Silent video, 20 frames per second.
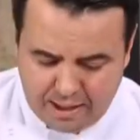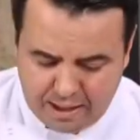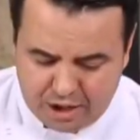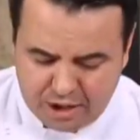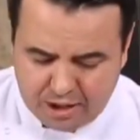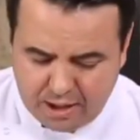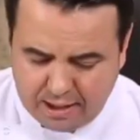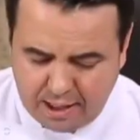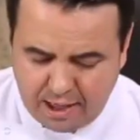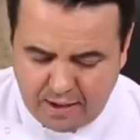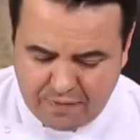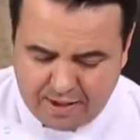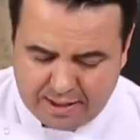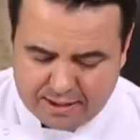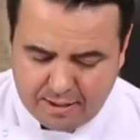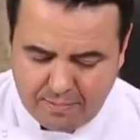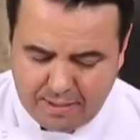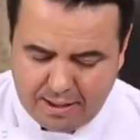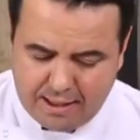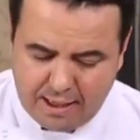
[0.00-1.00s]
içine daha
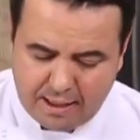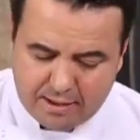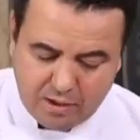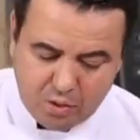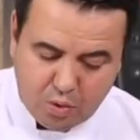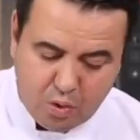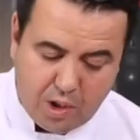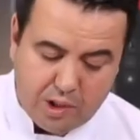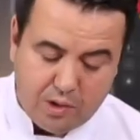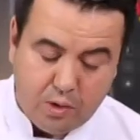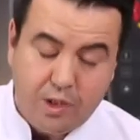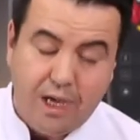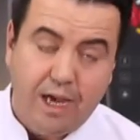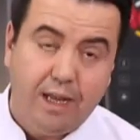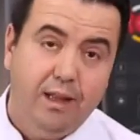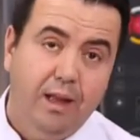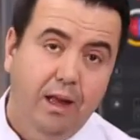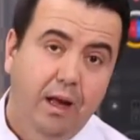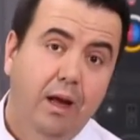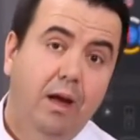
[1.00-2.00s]
fazla miktarda su
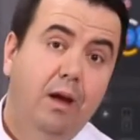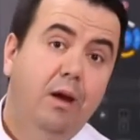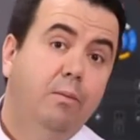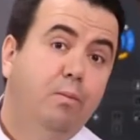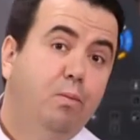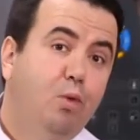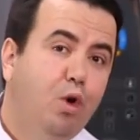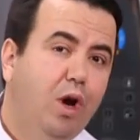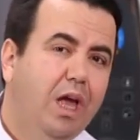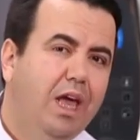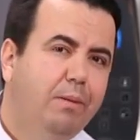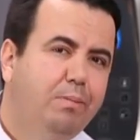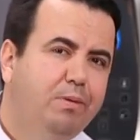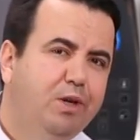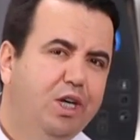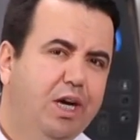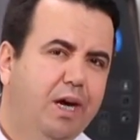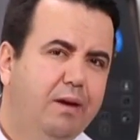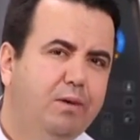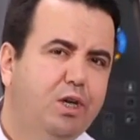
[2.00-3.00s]
alsaydı püre
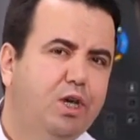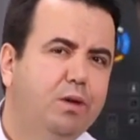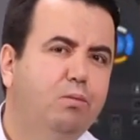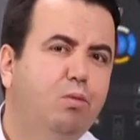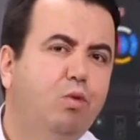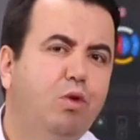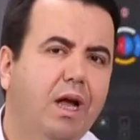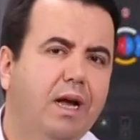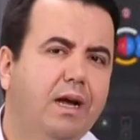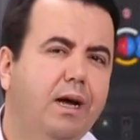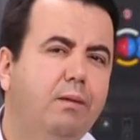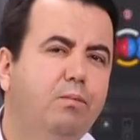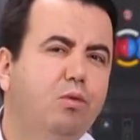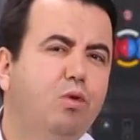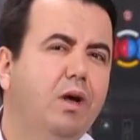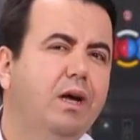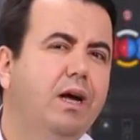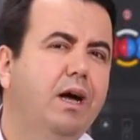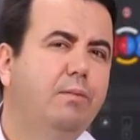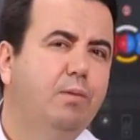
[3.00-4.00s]
yapacağım için mutlaka
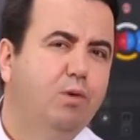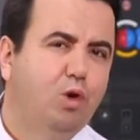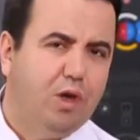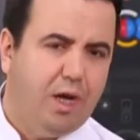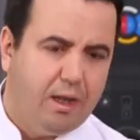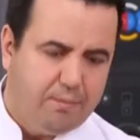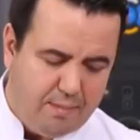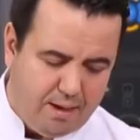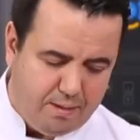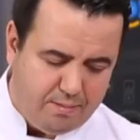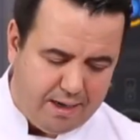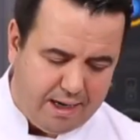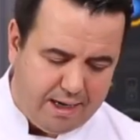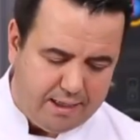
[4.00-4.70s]
mutlaka boşaltmam